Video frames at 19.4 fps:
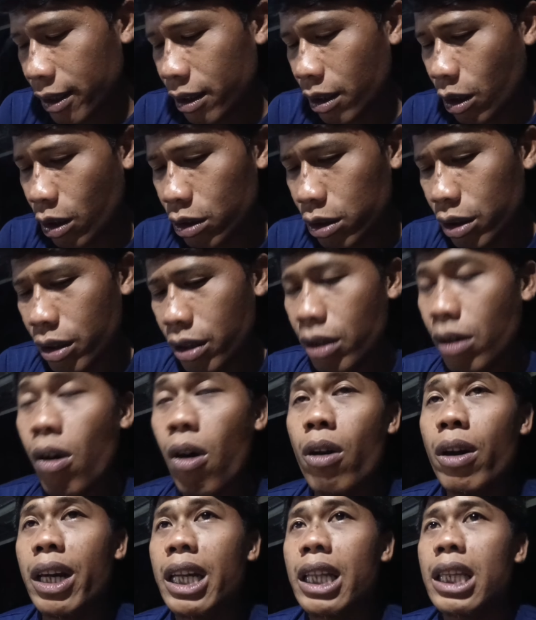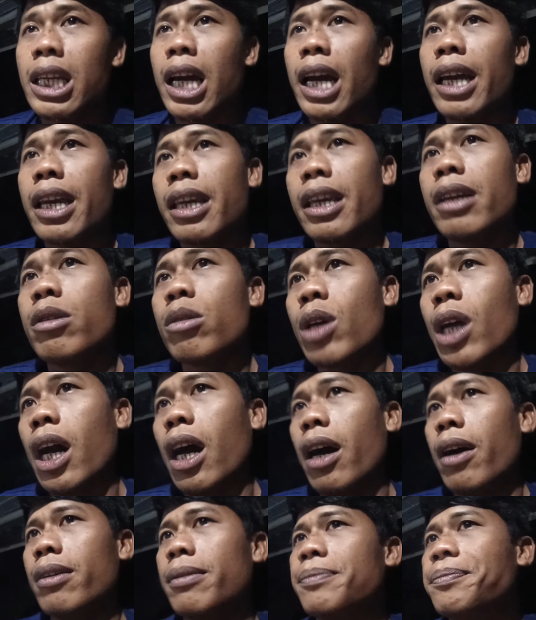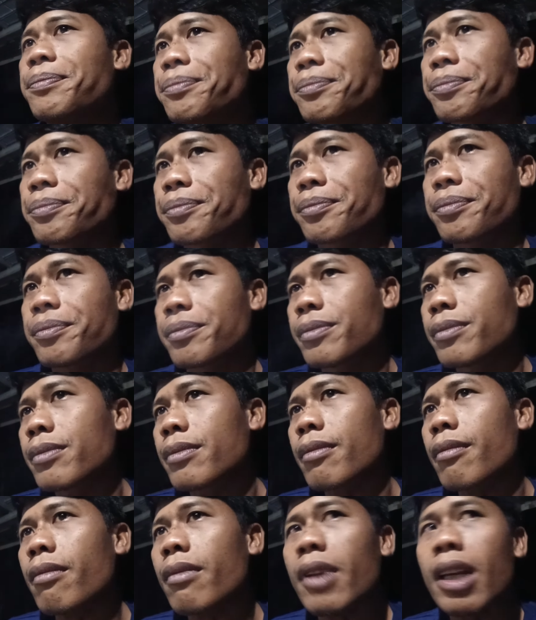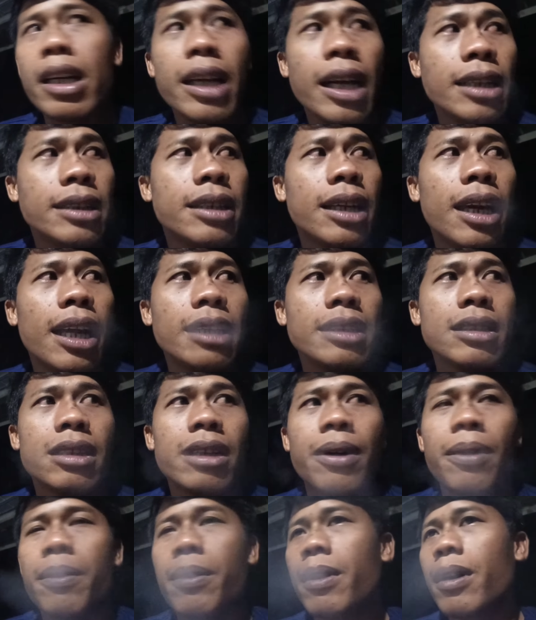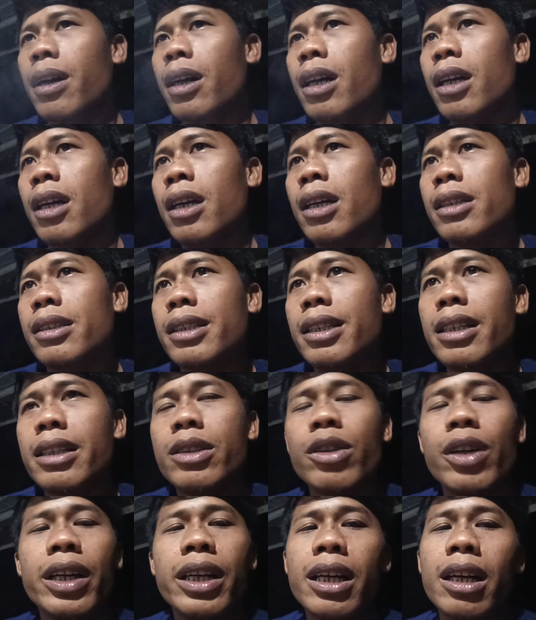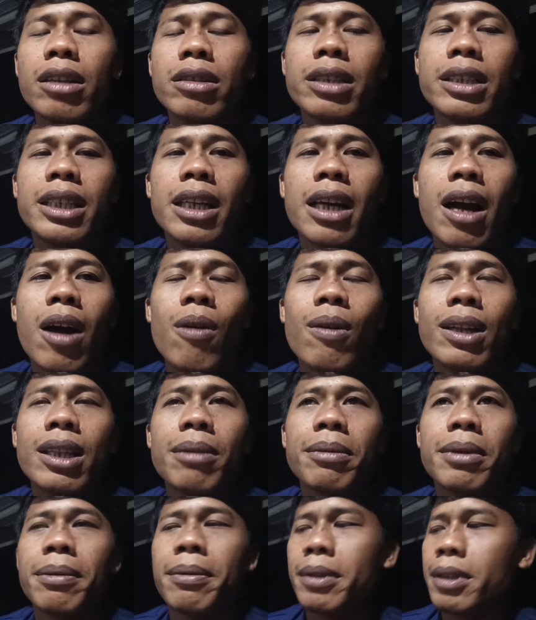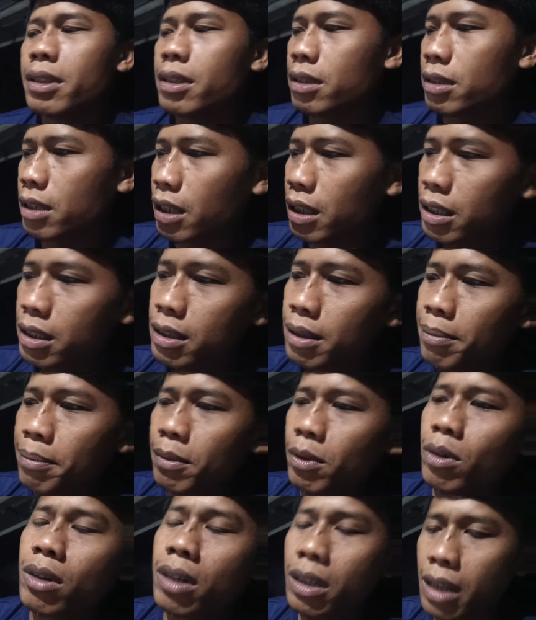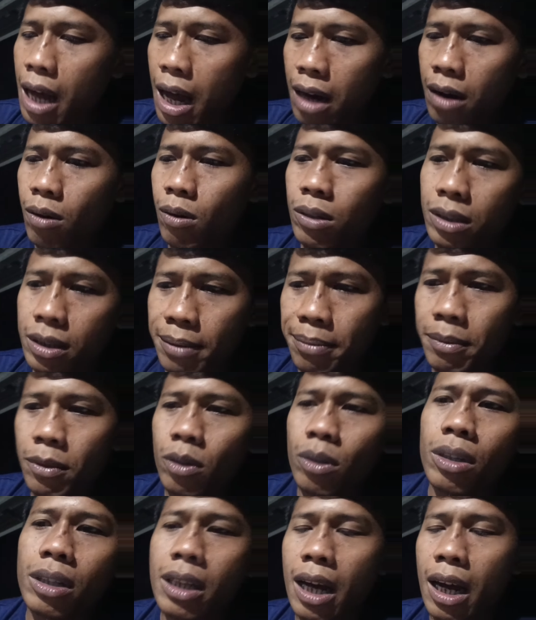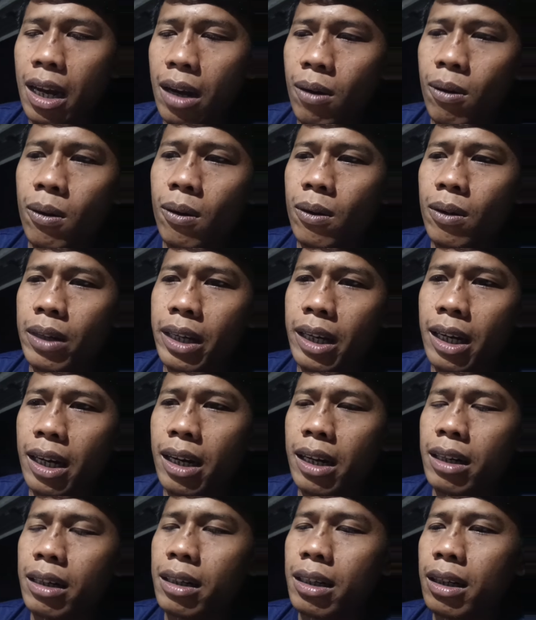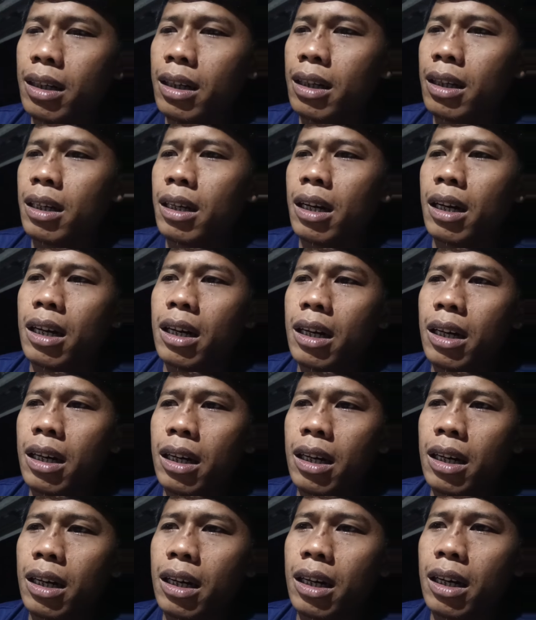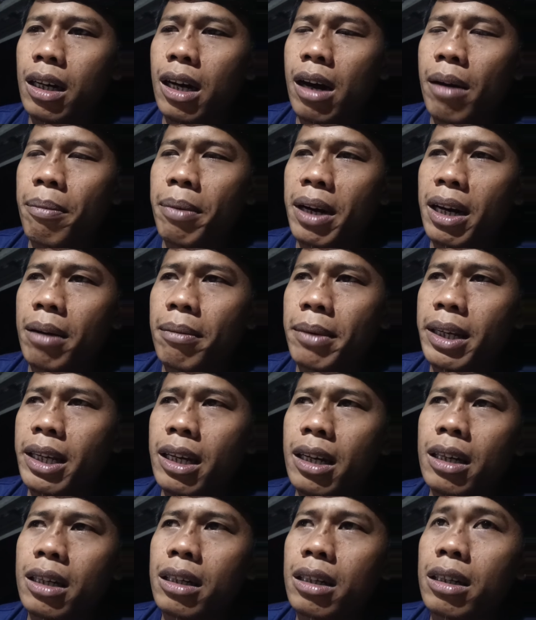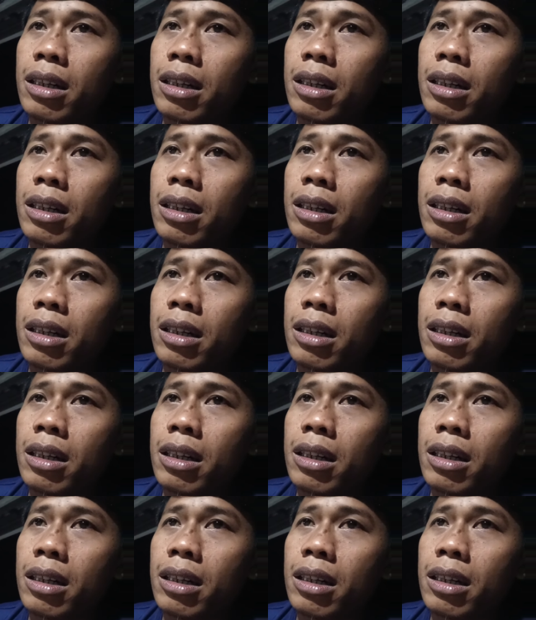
terus koninnya ini juga yang jelas si hijau ini nggak usah dirawat teman-teman jadi jemur taruh jemur taruh ya kan e, apa namanya